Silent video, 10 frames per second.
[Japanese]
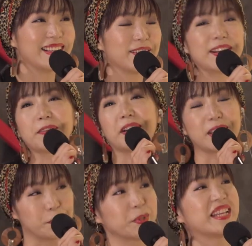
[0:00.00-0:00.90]
じゃファンの方
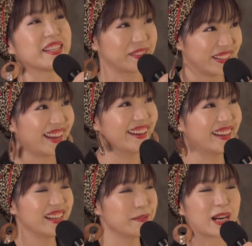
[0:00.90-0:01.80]
も同じくね
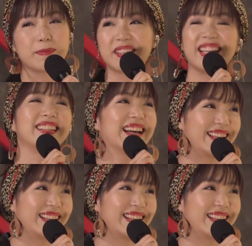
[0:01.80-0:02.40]
まるまるテンダー